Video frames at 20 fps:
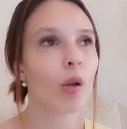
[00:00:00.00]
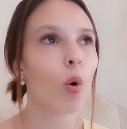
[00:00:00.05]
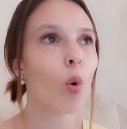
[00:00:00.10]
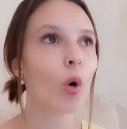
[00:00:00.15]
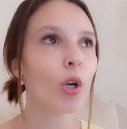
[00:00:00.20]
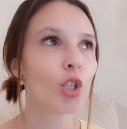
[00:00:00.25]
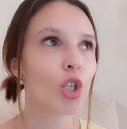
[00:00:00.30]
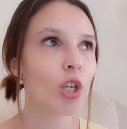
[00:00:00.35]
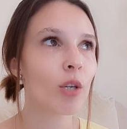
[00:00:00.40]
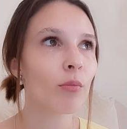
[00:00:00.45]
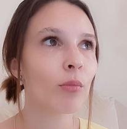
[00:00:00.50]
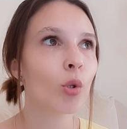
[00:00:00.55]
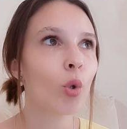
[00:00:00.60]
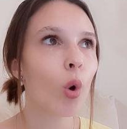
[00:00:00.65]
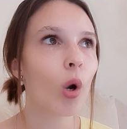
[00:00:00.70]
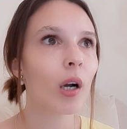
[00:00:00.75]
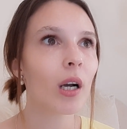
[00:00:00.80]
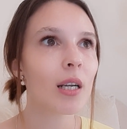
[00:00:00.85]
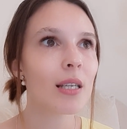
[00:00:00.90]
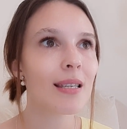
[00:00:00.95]
Очень
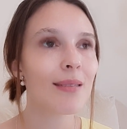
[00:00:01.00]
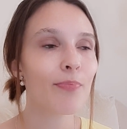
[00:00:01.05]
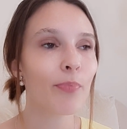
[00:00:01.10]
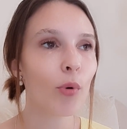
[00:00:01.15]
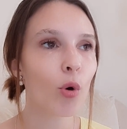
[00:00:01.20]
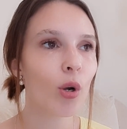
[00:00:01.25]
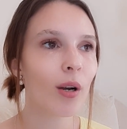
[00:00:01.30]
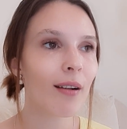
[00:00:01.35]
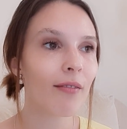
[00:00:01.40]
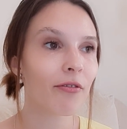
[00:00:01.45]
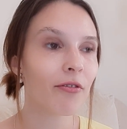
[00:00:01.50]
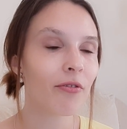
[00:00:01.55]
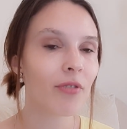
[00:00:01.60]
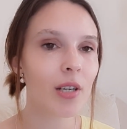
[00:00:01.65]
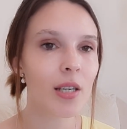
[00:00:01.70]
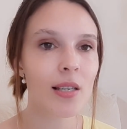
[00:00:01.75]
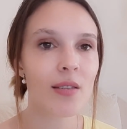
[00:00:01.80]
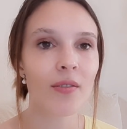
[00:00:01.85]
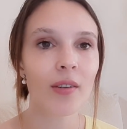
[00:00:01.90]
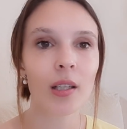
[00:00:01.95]
много споров
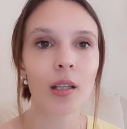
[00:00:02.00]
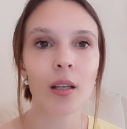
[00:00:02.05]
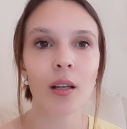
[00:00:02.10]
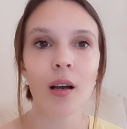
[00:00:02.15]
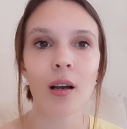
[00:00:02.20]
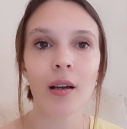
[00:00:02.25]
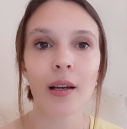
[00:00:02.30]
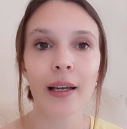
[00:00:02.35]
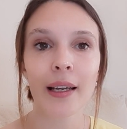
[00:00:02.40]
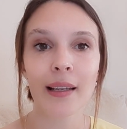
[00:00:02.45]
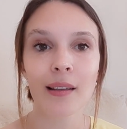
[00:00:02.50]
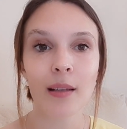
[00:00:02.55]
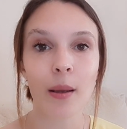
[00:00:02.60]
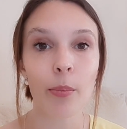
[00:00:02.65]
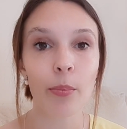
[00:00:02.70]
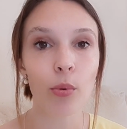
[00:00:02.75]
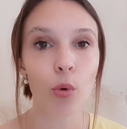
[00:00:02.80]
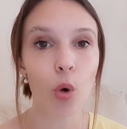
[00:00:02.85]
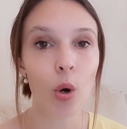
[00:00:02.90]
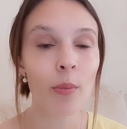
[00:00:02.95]
вызвала
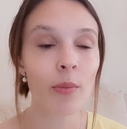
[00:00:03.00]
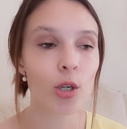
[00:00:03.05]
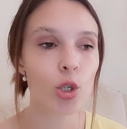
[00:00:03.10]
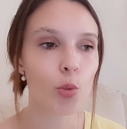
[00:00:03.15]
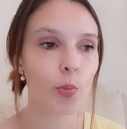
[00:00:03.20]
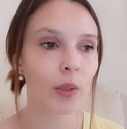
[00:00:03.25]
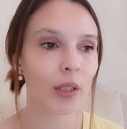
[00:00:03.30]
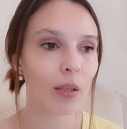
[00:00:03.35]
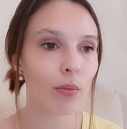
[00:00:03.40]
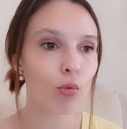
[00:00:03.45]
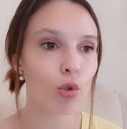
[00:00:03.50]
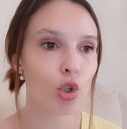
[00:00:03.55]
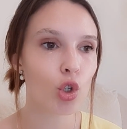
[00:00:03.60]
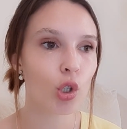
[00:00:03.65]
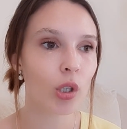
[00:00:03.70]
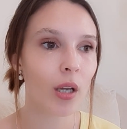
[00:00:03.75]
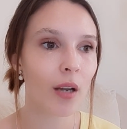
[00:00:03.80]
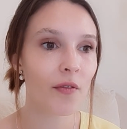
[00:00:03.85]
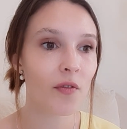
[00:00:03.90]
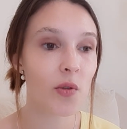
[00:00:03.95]
эта помощь, потому
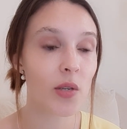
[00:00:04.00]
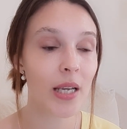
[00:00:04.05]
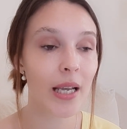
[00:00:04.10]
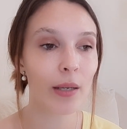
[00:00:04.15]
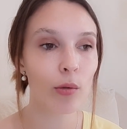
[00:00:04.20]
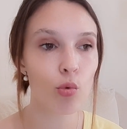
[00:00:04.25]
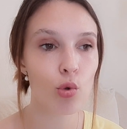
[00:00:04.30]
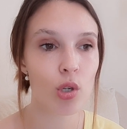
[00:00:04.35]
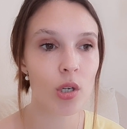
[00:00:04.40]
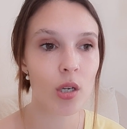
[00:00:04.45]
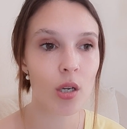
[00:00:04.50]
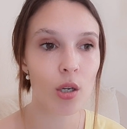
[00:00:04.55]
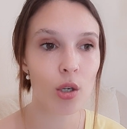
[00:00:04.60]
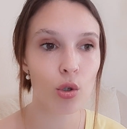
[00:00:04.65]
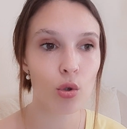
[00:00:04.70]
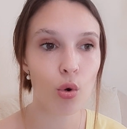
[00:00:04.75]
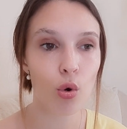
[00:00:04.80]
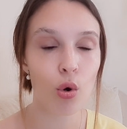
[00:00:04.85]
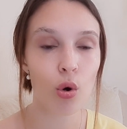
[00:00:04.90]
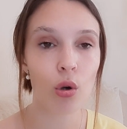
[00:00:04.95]
что все люди
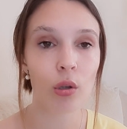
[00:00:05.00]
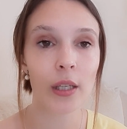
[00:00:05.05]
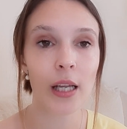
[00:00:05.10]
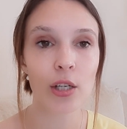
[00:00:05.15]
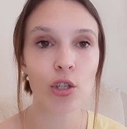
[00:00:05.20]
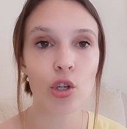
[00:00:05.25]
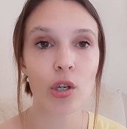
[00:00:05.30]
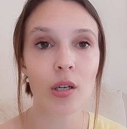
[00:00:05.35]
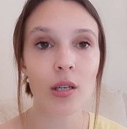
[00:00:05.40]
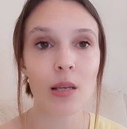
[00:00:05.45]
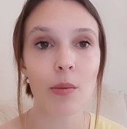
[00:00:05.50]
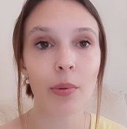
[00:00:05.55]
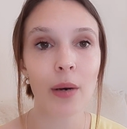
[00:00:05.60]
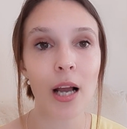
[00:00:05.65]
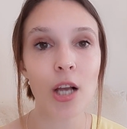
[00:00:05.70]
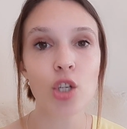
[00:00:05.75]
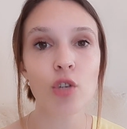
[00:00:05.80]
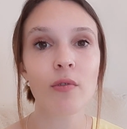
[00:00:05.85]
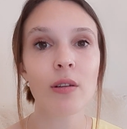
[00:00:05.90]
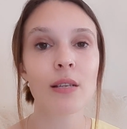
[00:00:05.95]
ее начали
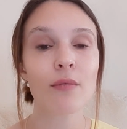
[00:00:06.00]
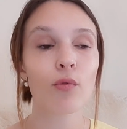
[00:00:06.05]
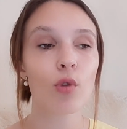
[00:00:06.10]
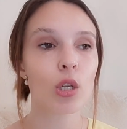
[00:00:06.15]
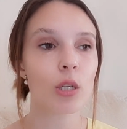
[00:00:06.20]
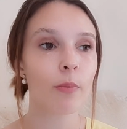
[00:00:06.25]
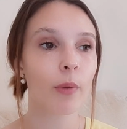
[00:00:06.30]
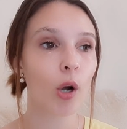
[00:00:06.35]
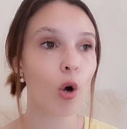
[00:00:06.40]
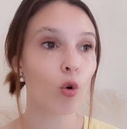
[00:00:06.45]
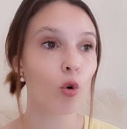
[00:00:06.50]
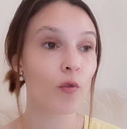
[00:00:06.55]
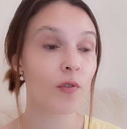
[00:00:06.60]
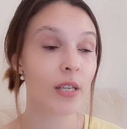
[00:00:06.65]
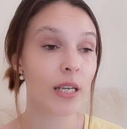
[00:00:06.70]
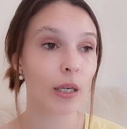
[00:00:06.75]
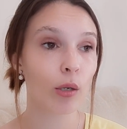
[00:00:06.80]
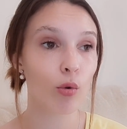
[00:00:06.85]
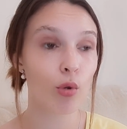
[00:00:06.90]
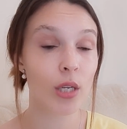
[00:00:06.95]
запрашивать, вроде бы как у
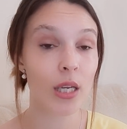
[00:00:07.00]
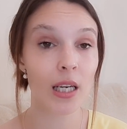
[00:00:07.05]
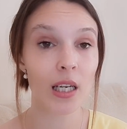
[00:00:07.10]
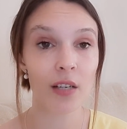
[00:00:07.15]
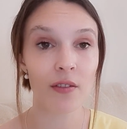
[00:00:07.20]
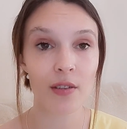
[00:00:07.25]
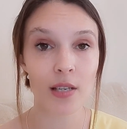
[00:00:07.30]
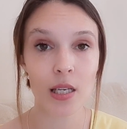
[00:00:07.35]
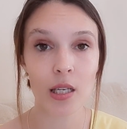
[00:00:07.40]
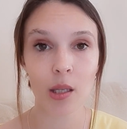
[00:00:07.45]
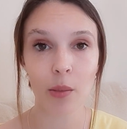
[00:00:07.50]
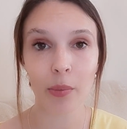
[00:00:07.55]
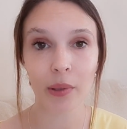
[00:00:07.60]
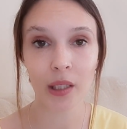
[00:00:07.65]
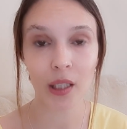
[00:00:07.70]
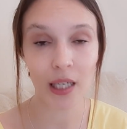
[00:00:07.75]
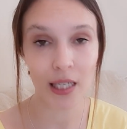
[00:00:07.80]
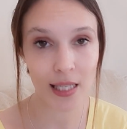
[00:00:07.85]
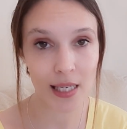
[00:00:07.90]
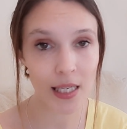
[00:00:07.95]
всех людей реквизиты
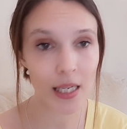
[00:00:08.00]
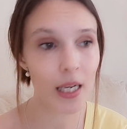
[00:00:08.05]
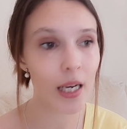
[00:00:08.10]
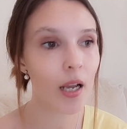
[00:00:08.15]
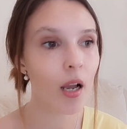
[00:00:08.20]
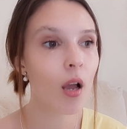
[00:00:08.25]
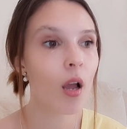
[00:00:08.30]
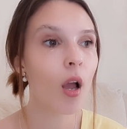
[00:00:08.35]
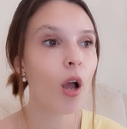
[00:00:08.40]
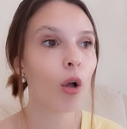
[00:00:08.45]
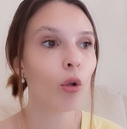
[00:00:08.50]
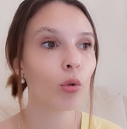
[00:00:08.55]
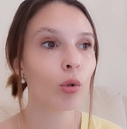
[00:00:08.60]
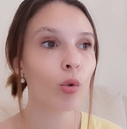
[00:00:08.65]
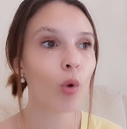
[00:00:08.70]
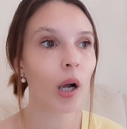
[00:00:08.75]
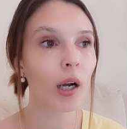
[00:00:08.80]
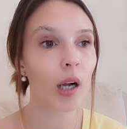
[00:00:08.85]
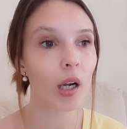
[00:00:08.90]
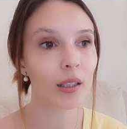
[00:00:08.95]
подходили,
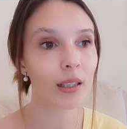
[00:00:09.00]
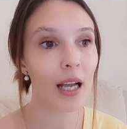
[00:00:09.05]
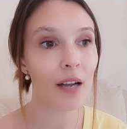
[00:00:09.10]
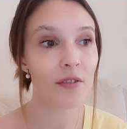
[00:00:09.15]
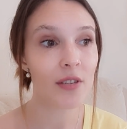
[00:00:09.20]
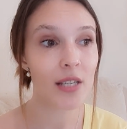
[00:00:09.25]
ну а когда